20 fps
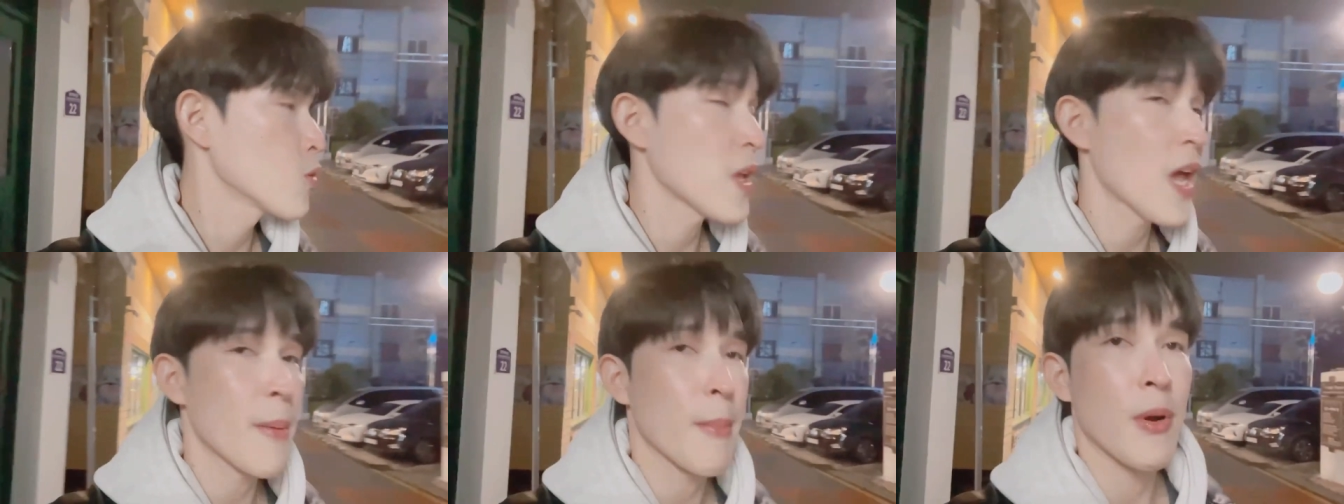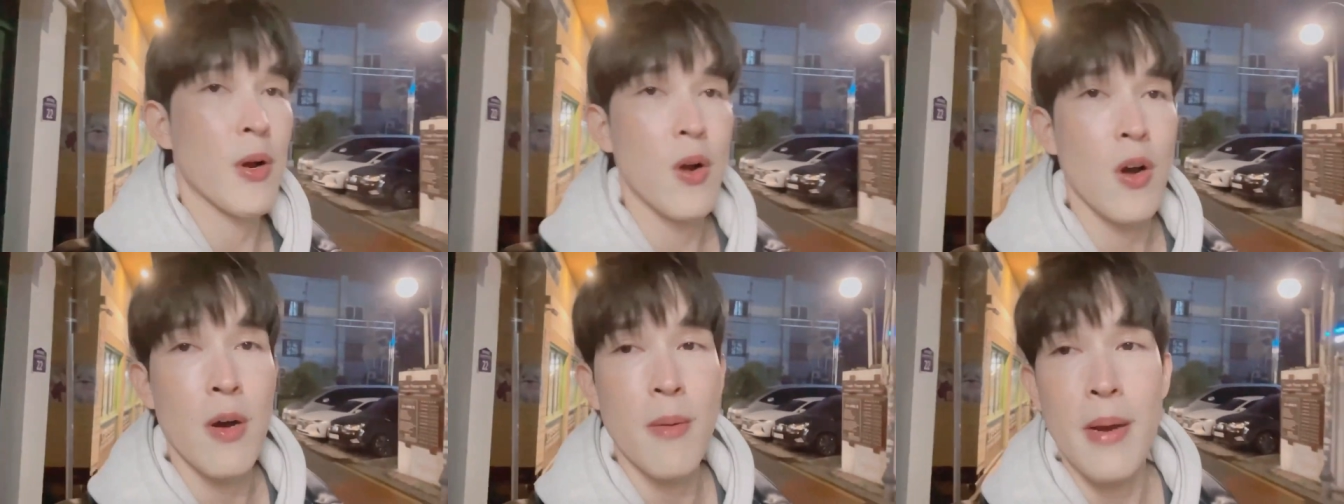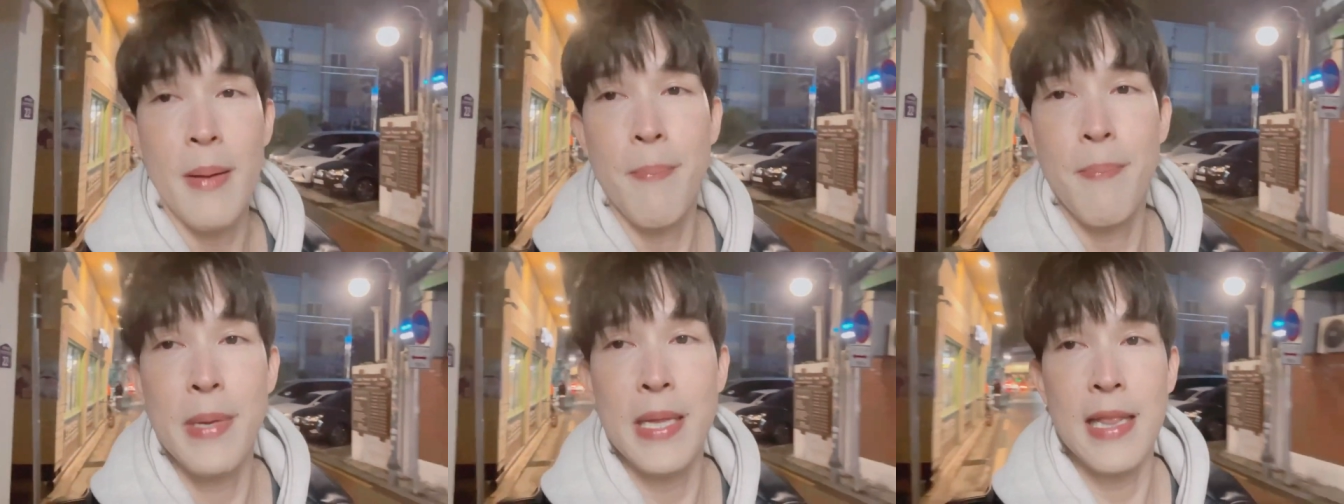ทุกอย่างมันก็
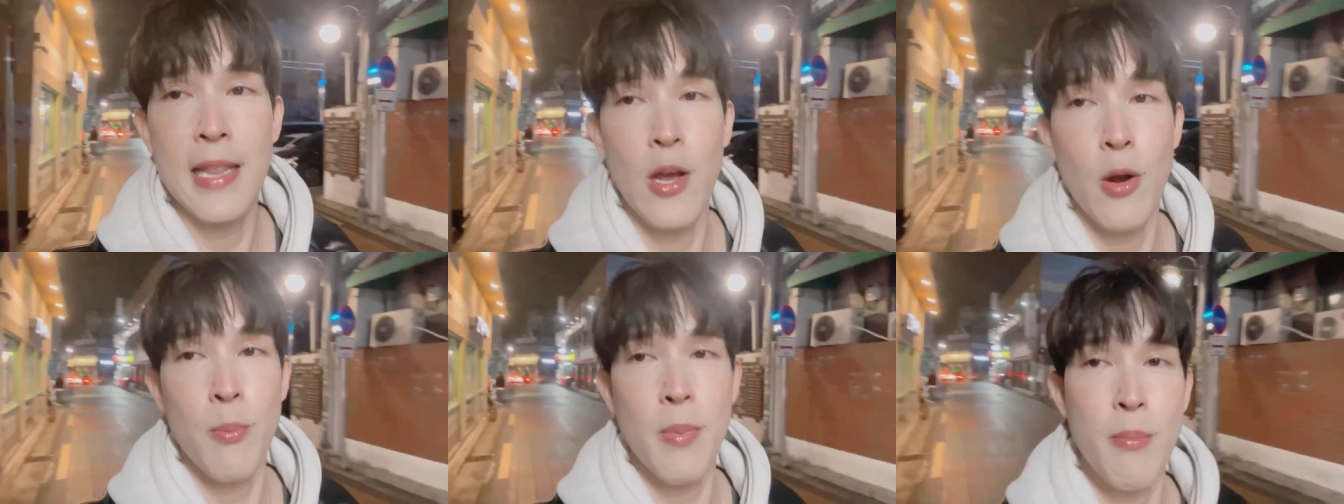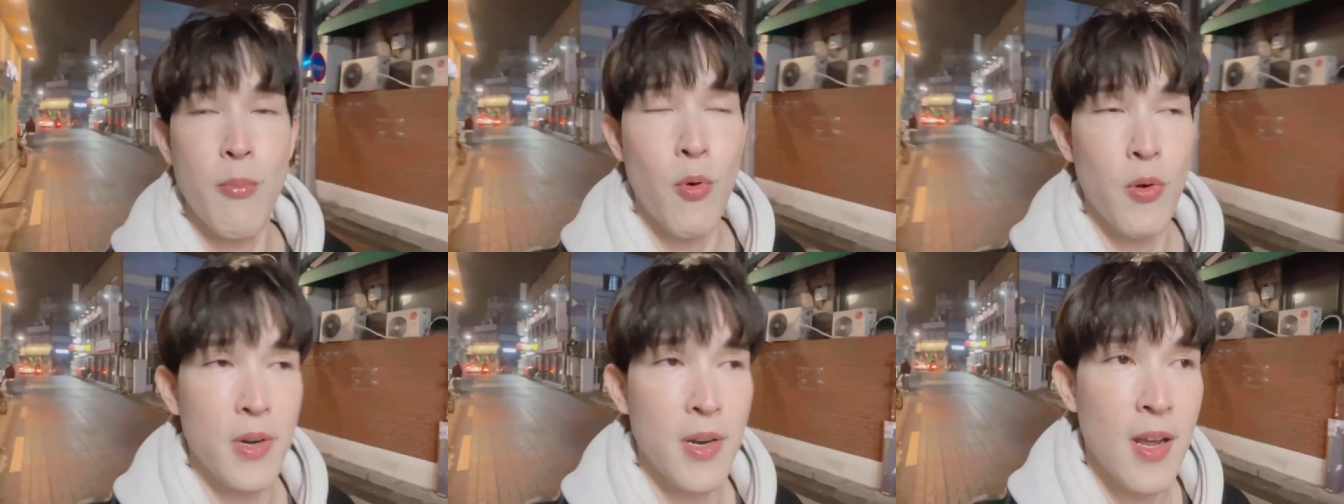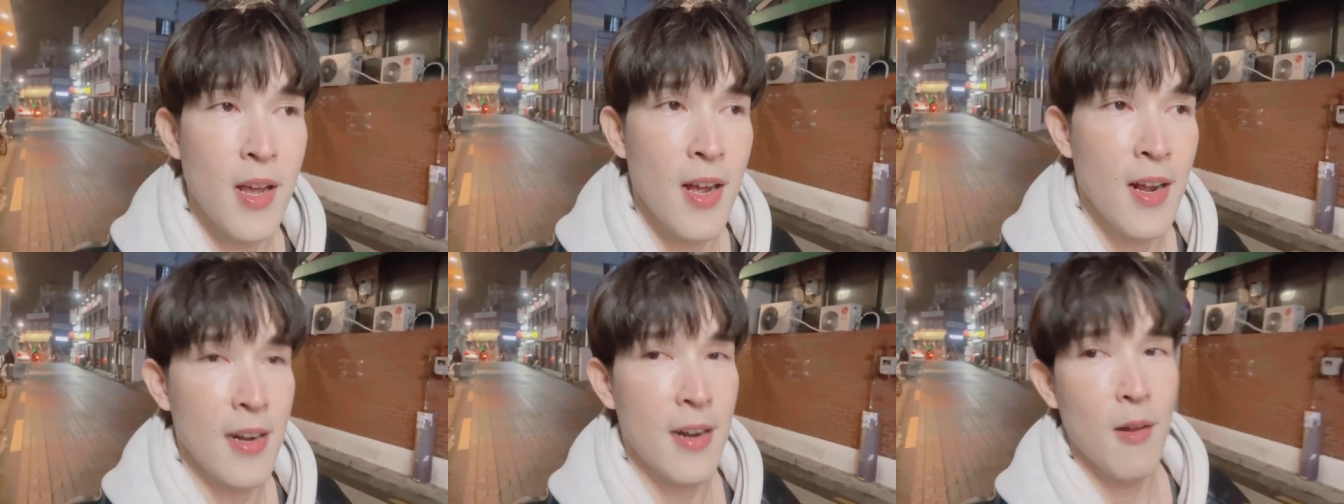แบบปิดเร็วไปหมด
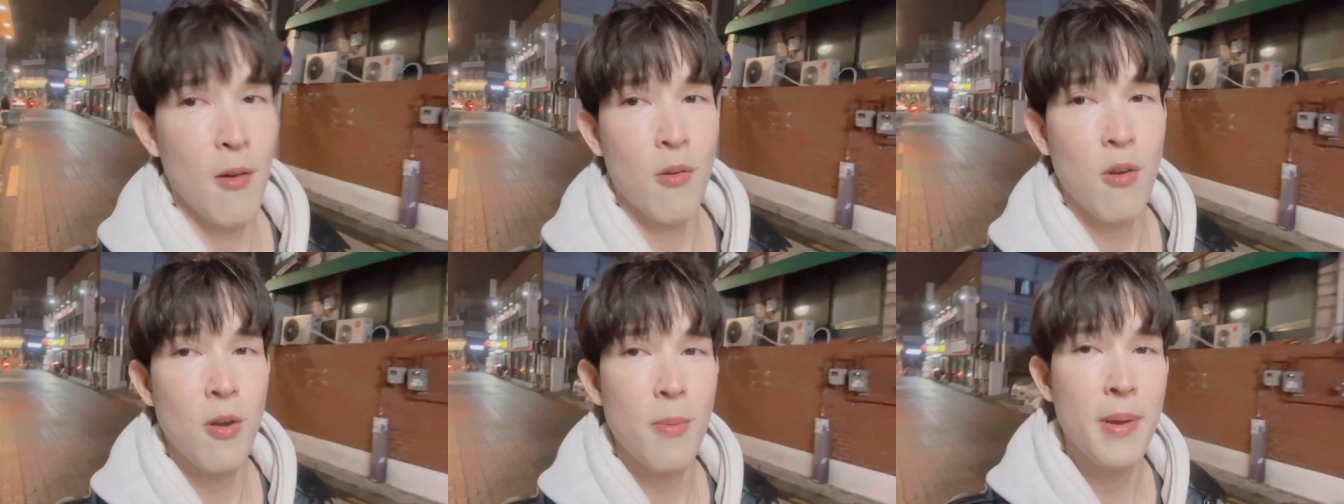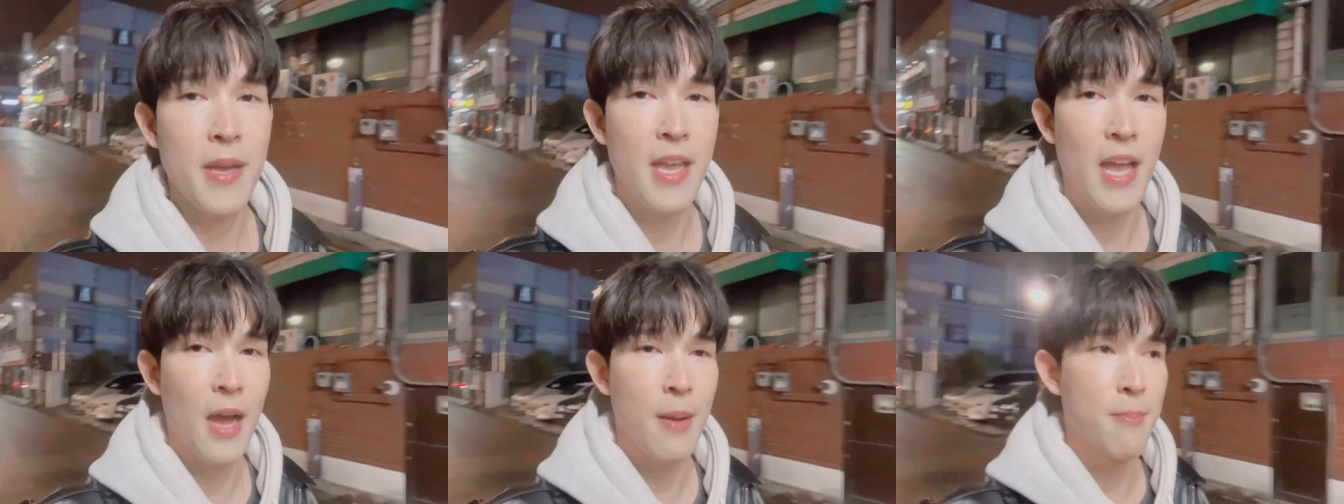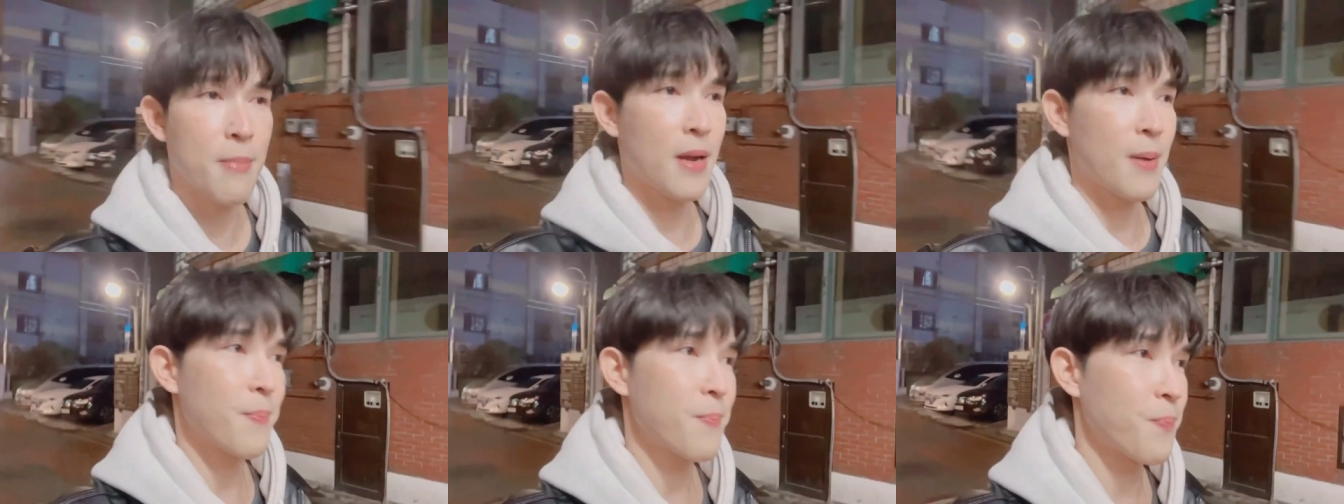เราก็พยายาม
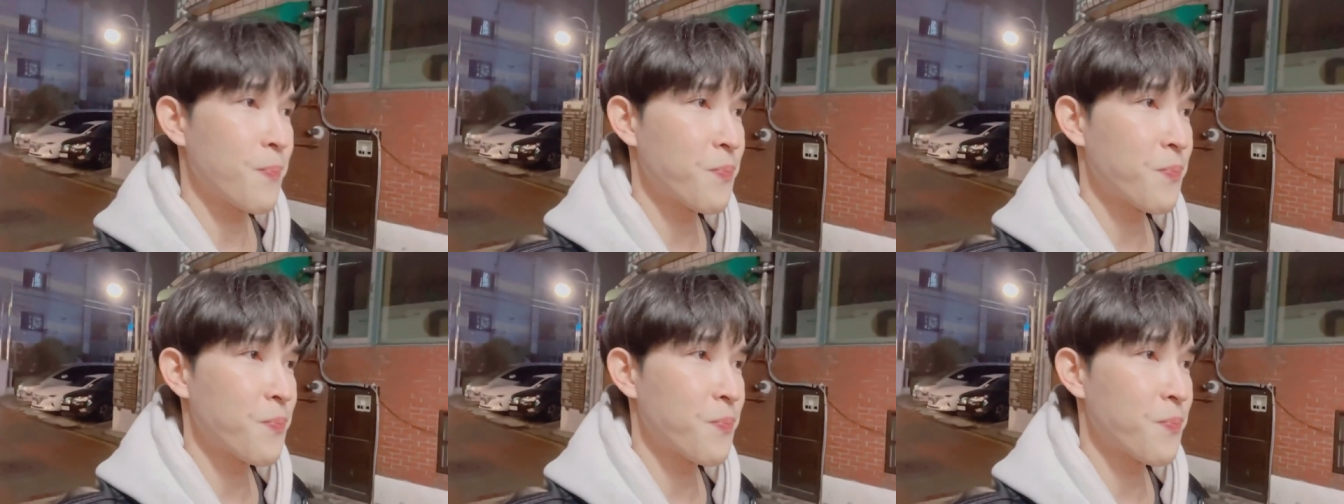แบบ